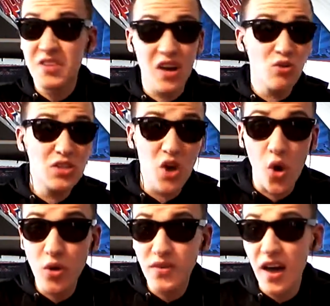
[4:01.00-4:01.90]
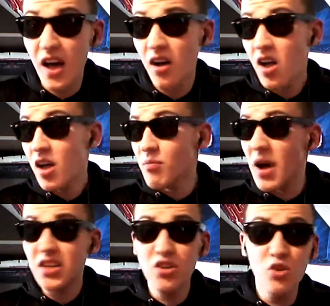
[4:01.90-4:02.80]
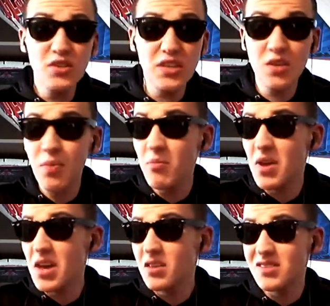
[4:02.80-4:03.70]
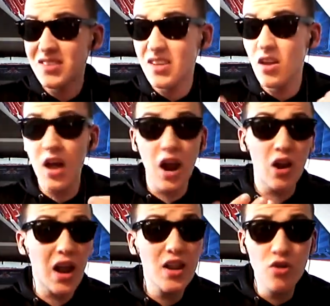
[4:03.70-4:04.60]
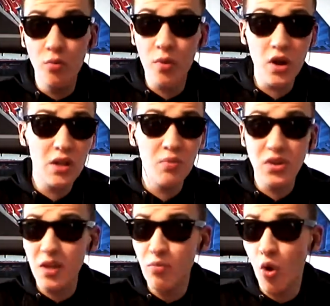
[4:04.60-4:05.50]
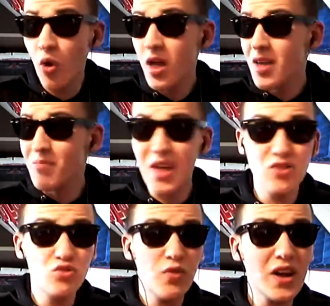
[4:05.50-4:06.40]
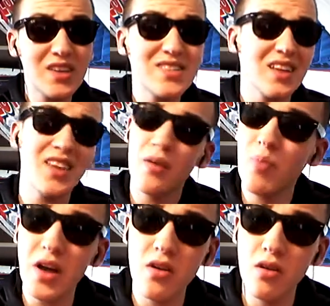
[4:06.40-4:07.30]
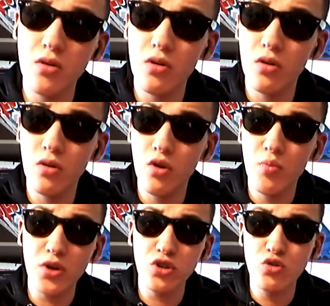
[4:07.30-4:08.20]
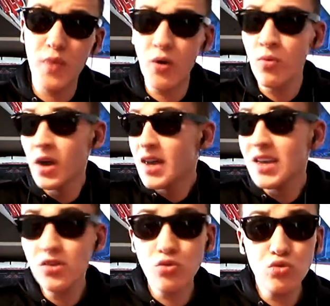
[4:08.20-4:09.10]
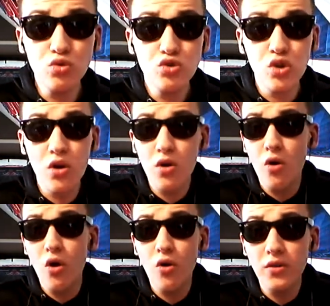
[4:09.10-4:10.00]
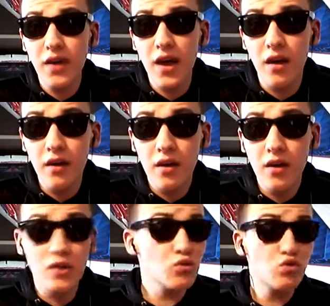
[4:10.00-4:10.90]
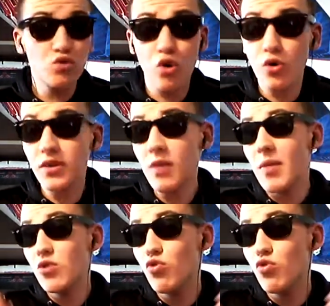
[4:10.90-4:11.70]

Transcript: Diallo qui est en retard, Marquinhos équipe MB alors l'alignement il est peut-être bon, mais tu vois qu'ils attaquent pas le, porteur du ballon, ils sont tous en retrait, ils sont tous en retrait, bah du